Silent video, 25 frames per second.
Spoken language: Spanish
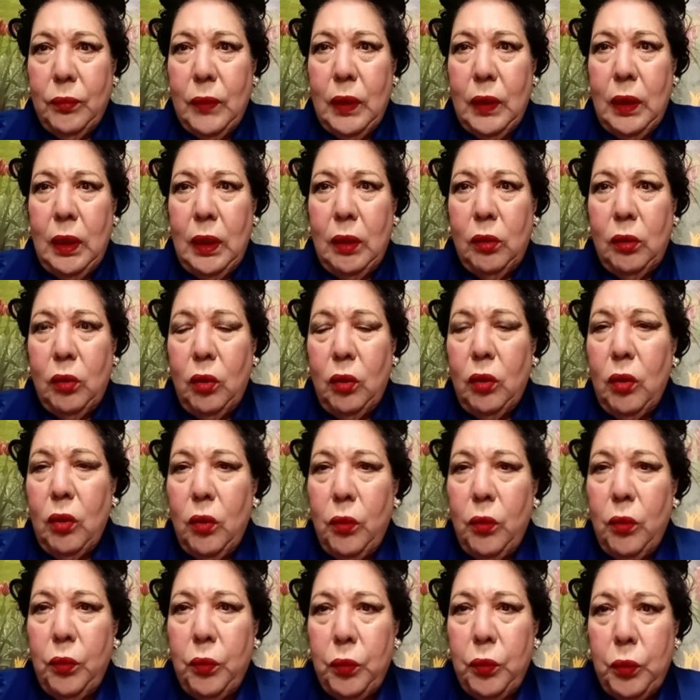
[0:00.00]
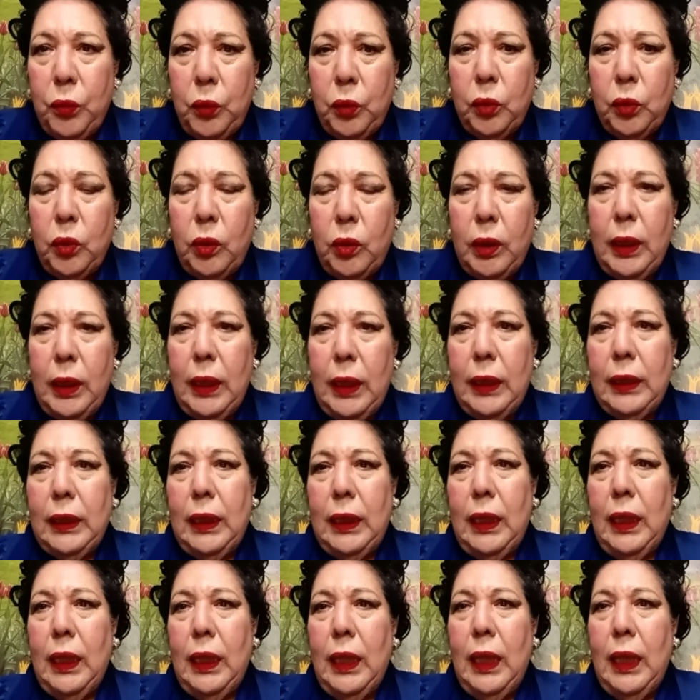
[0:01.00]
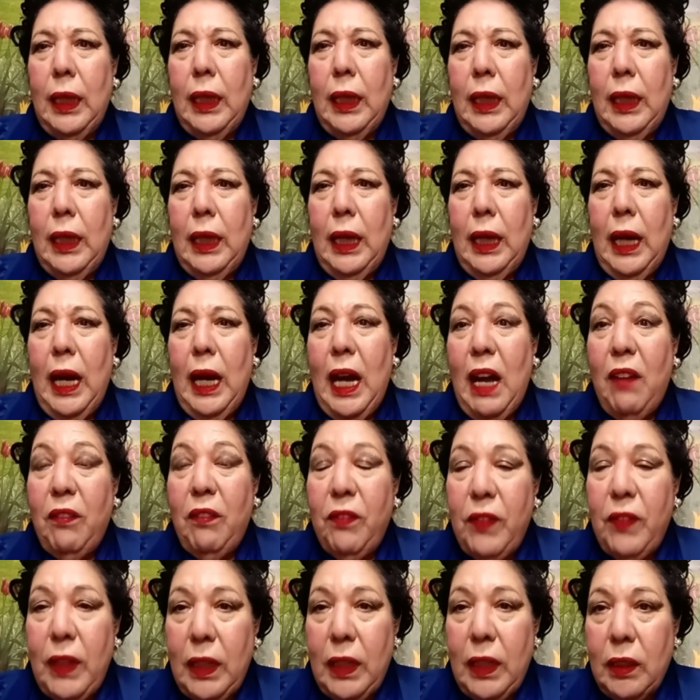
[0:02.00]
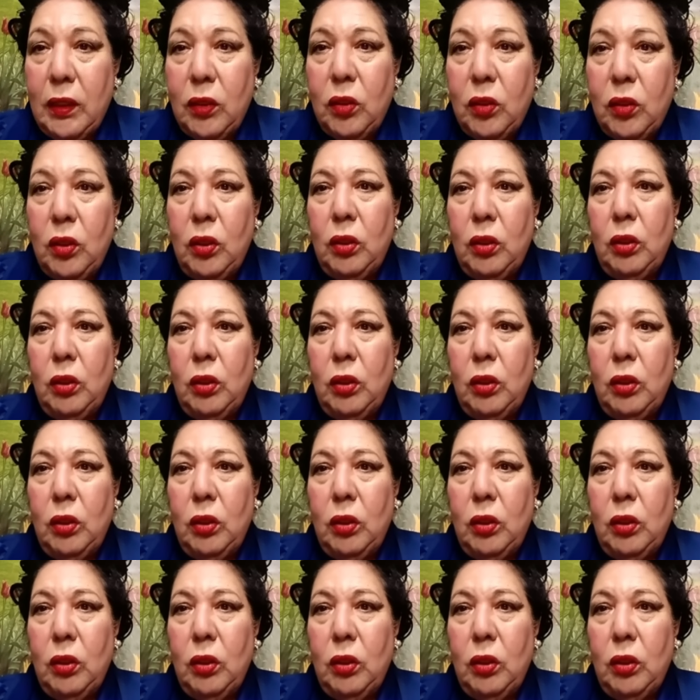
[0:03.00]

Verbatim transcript: Y todo fruto de este aviso